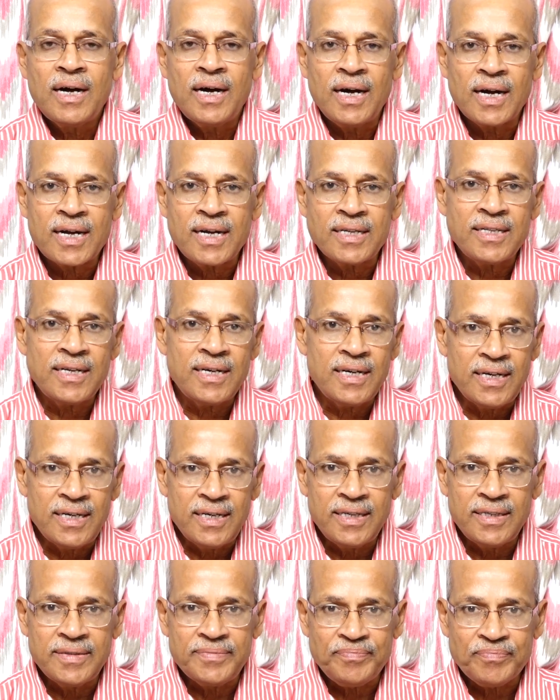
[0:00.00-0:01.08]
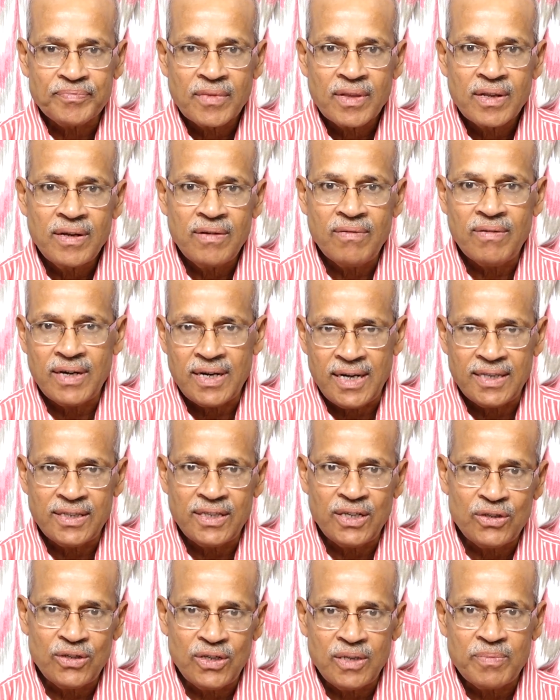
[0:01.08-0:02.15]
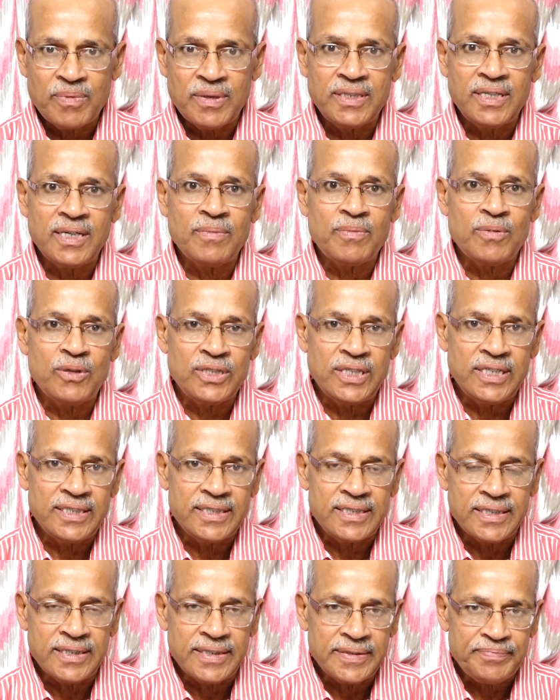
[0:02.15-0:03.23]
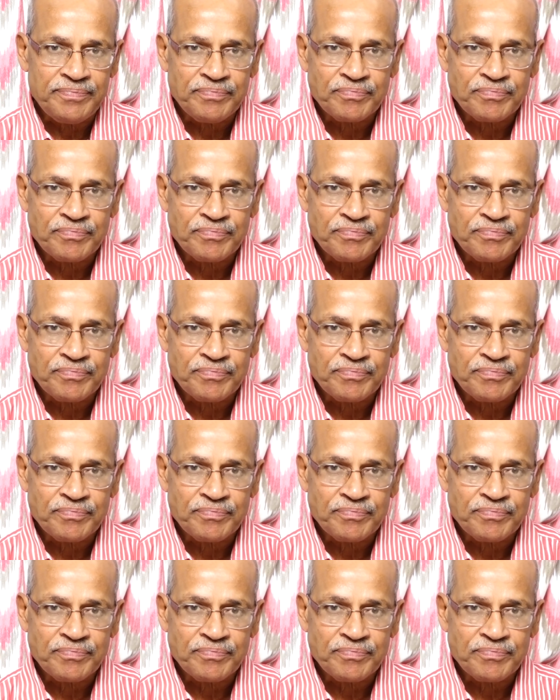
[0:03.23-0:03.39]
ఆ కథనాన్ని ఇవాళ ఆంధ్రజ్యోతి పత్రిక ప్రచురించింది